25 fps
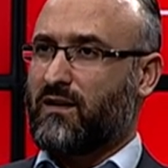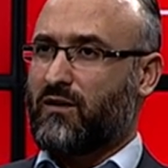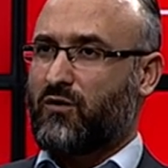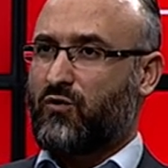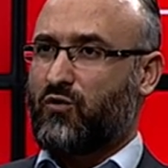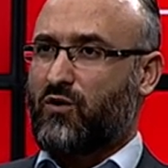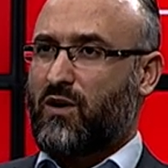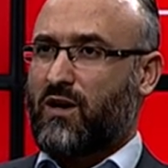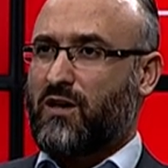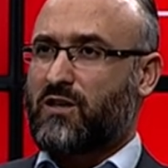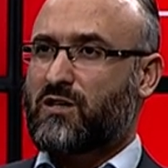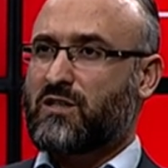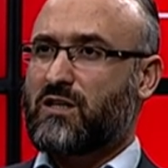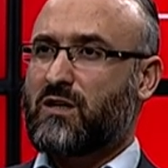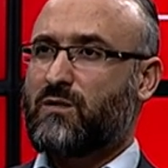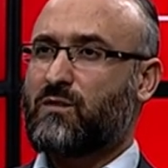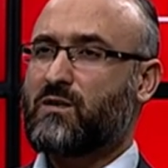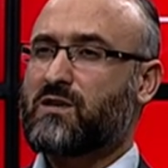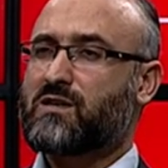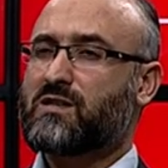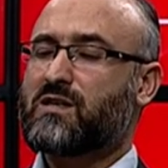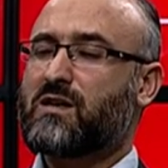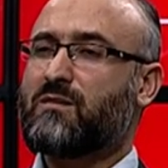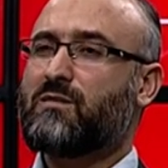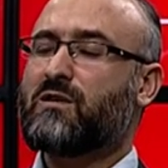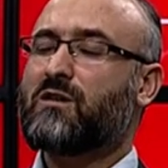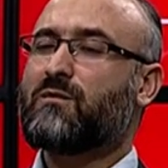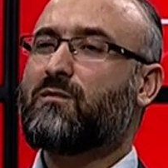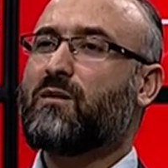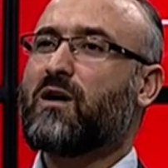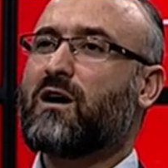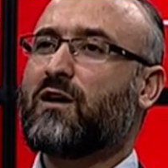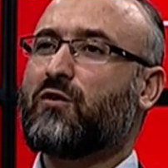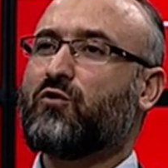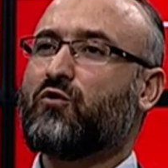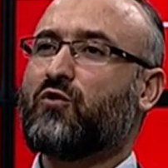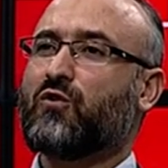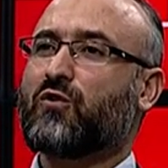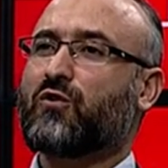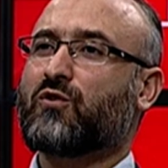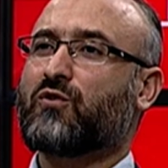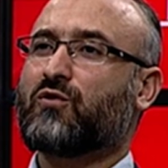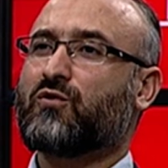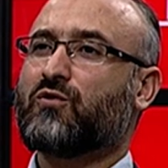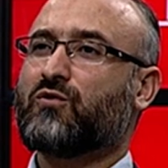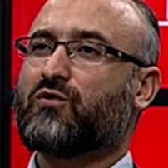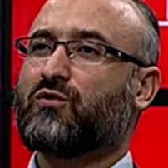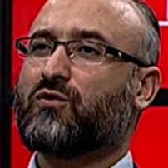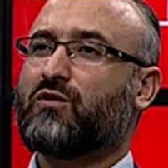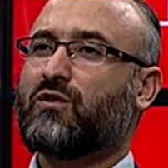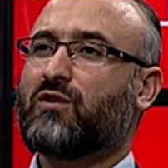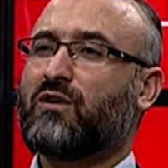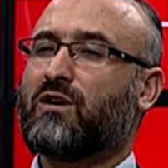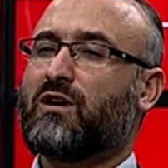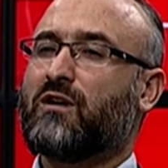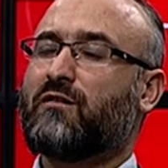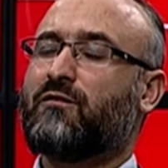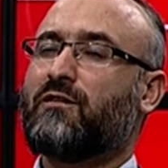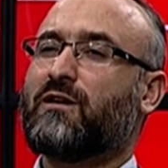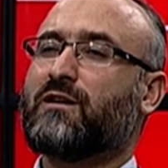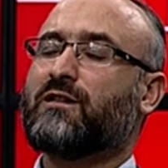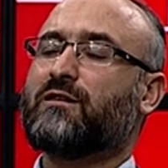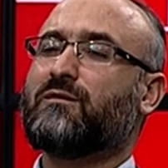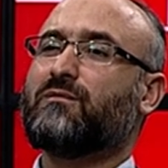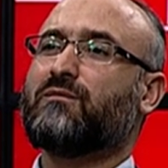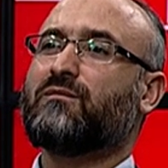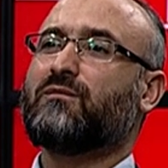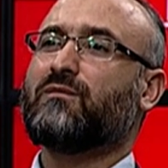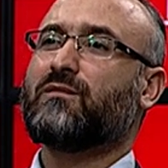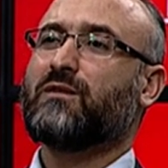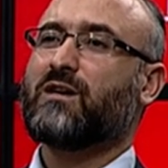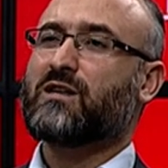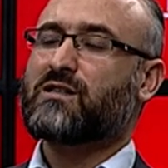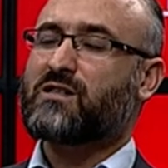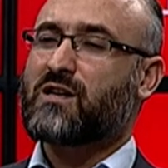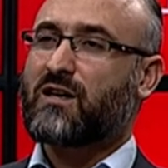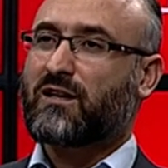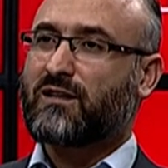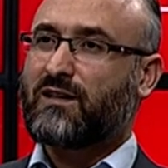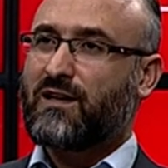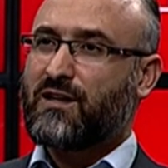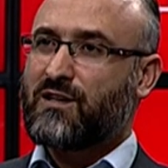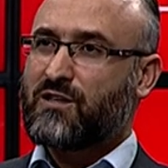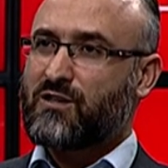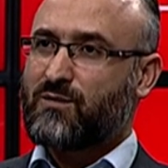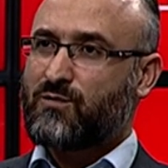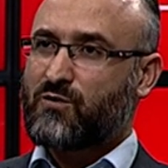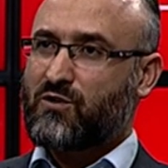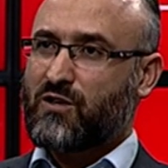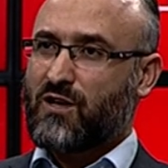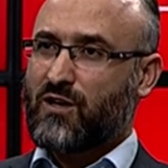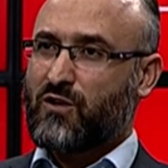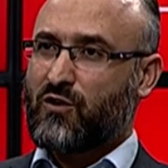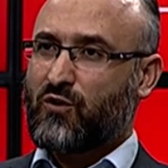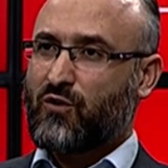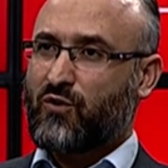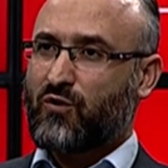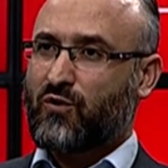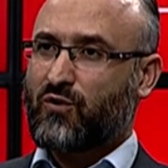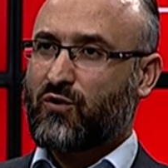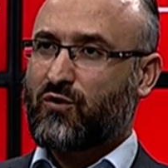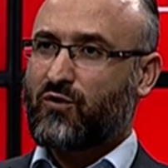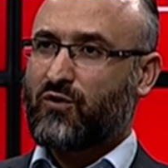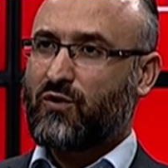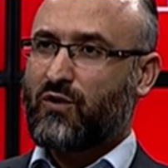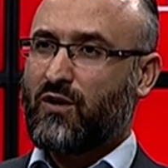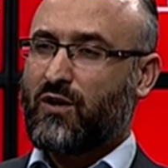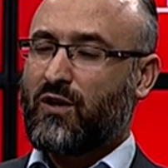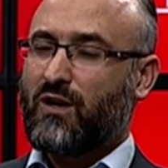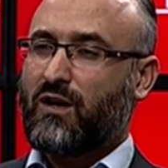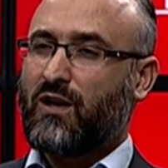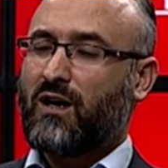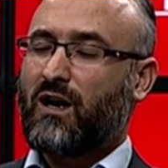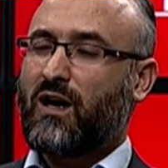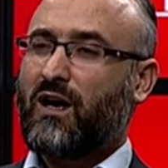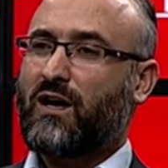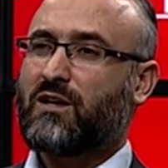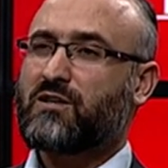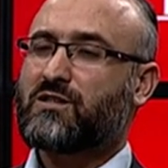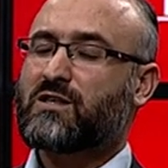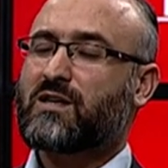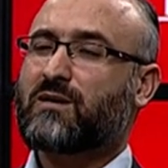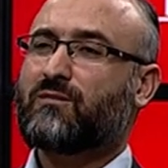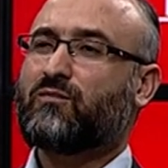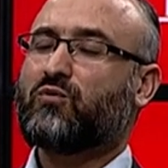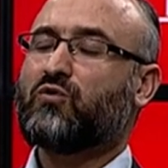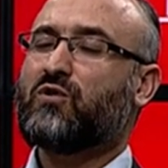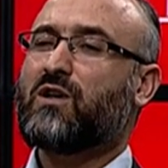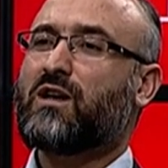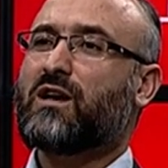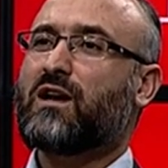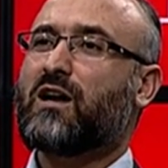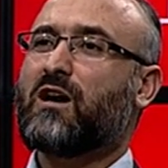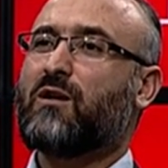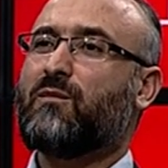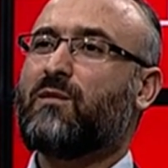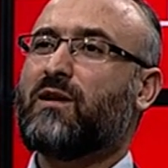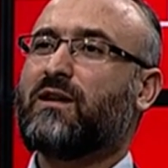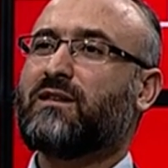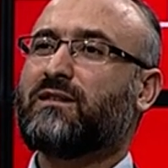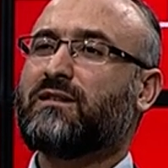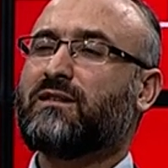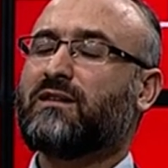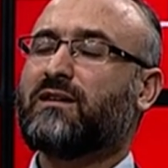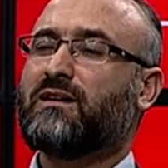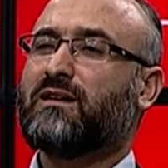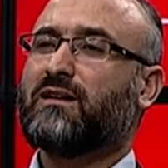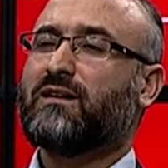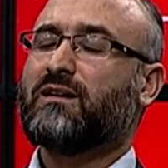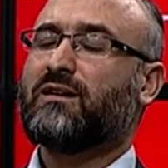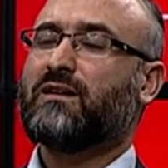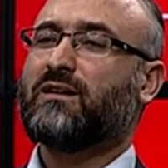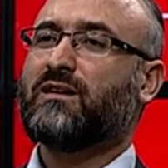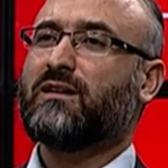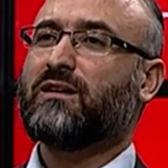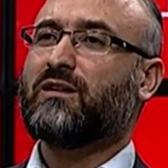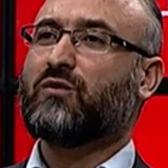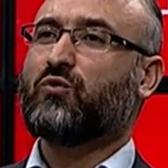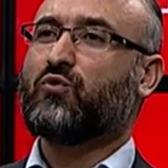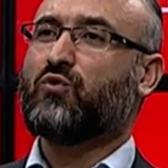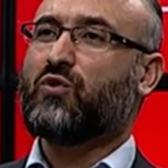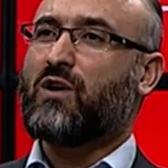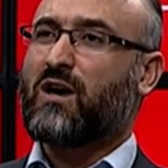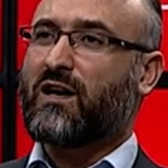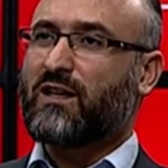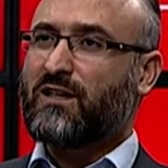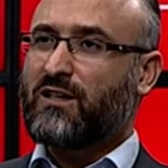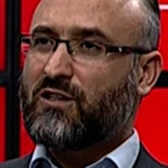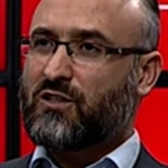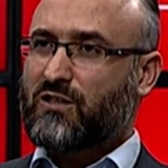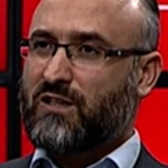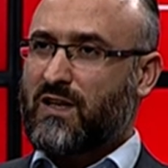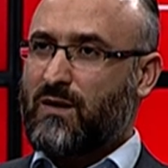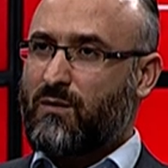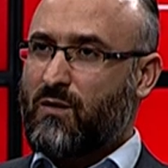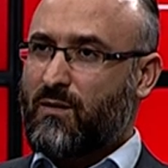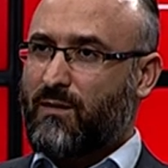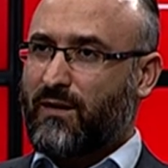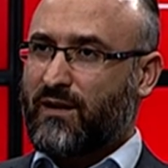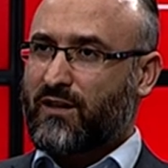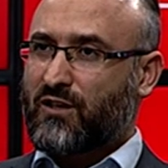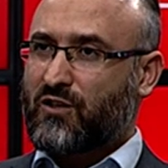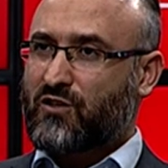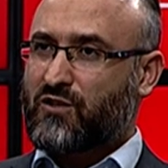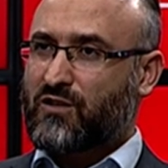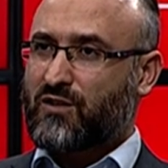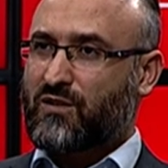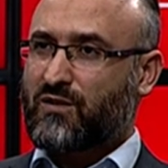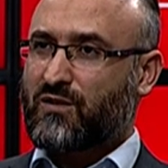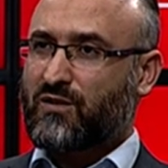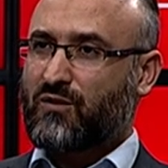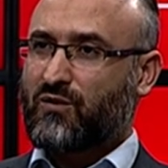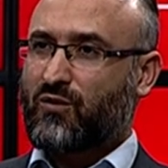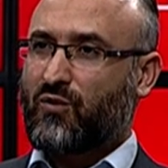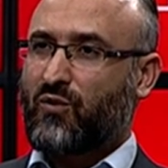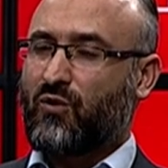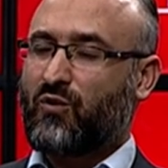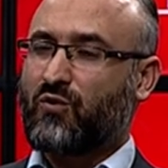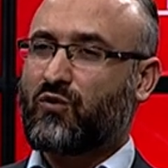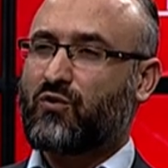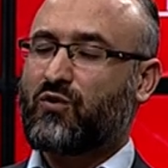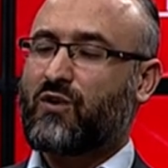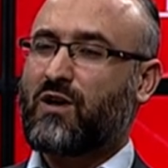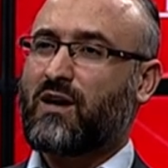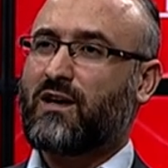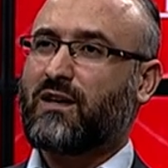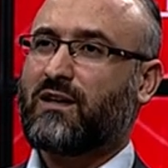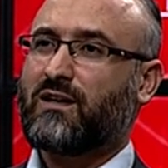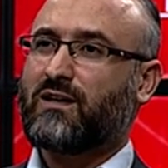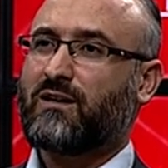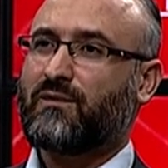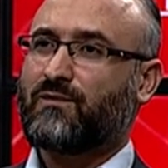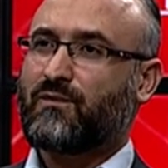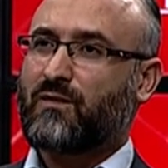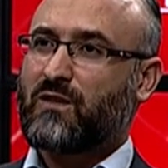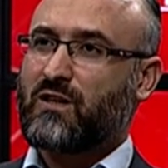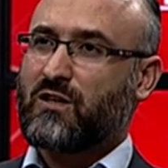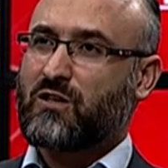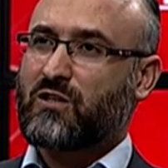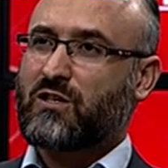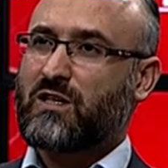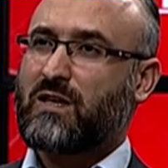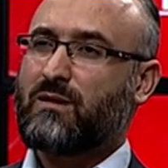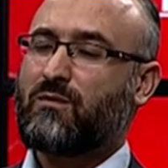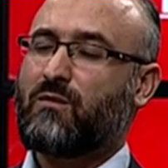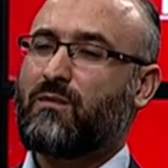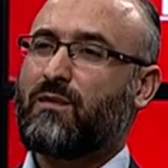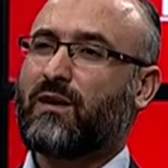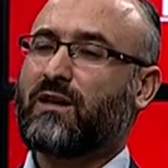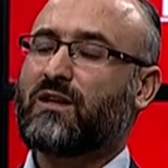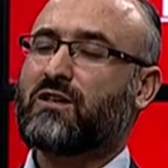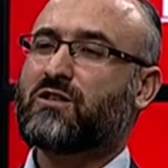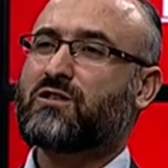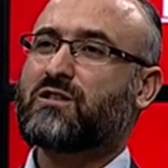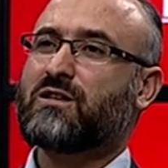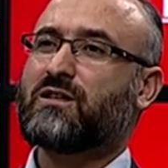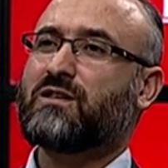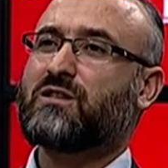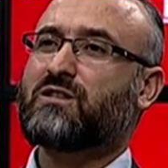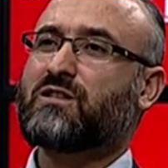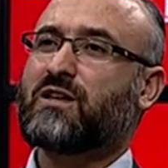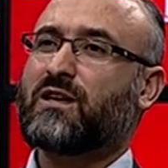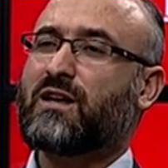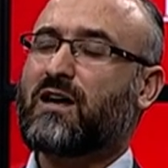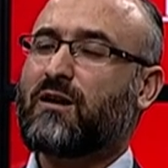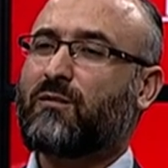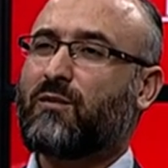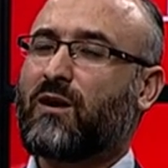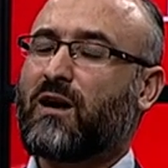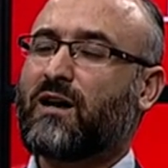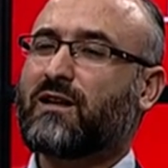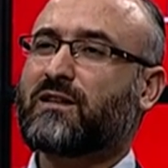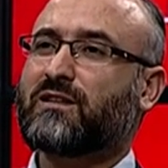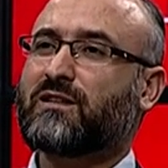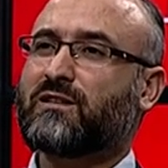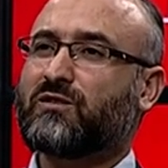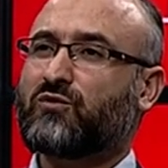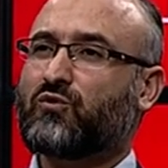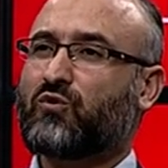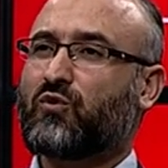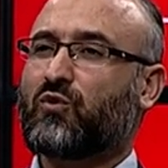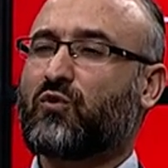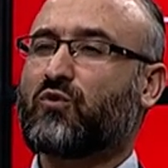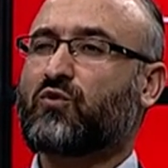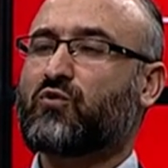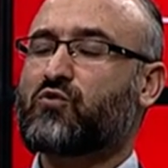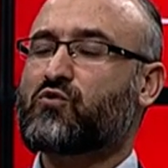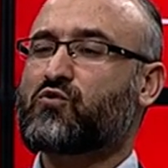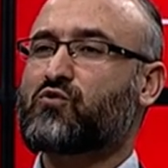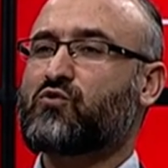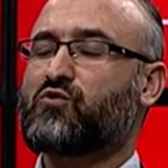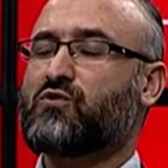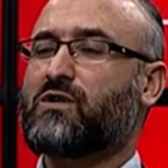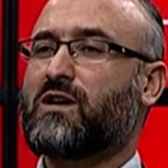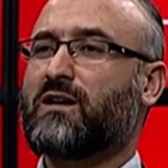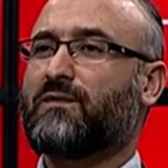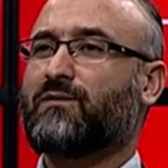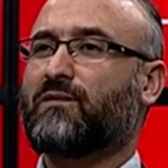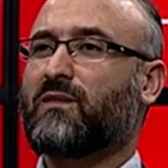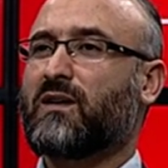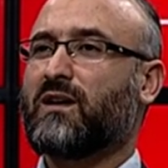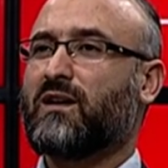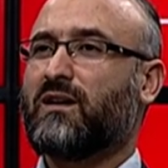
günah işlemesine bir mani yok. Hı hı. Efendim yasaklayıcı bir şey de yok. Evet. Ancak buna rağmen e, günahı işlememek için, o günaha işlememek için Cenab-ı Hakk'ın korkusundan,